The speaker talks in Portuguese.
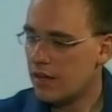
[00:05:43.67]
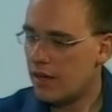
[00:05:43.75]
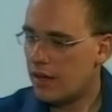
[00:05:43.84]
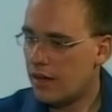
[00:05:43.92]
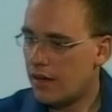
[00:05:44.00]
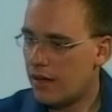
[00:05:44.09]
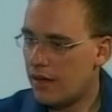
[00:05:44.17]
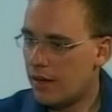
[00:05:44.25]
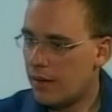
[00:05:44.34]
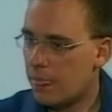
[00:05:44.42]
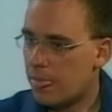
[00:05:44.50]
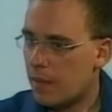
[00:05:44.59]
É,
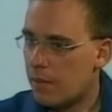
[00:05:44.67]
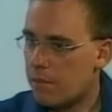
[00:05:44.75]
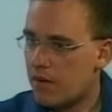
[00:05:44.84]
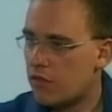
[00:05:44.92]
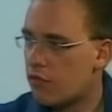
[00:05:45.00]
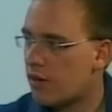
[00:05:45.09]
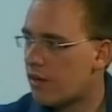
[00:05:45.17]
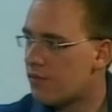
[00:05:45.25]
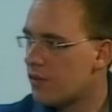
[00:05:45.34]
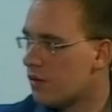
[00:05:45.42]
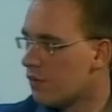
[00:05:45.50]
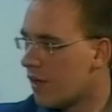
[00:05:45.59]
mas a geografia
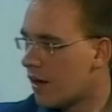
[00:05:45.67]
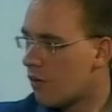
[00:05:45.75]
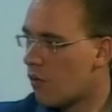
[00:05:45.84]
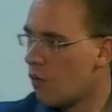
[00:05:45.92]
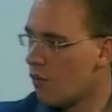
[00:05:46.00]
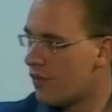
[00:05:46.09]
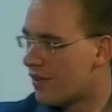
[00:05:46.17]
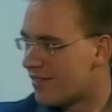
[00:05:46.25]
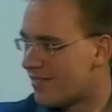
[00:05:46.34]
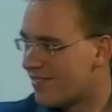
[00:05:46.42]
não dá conta,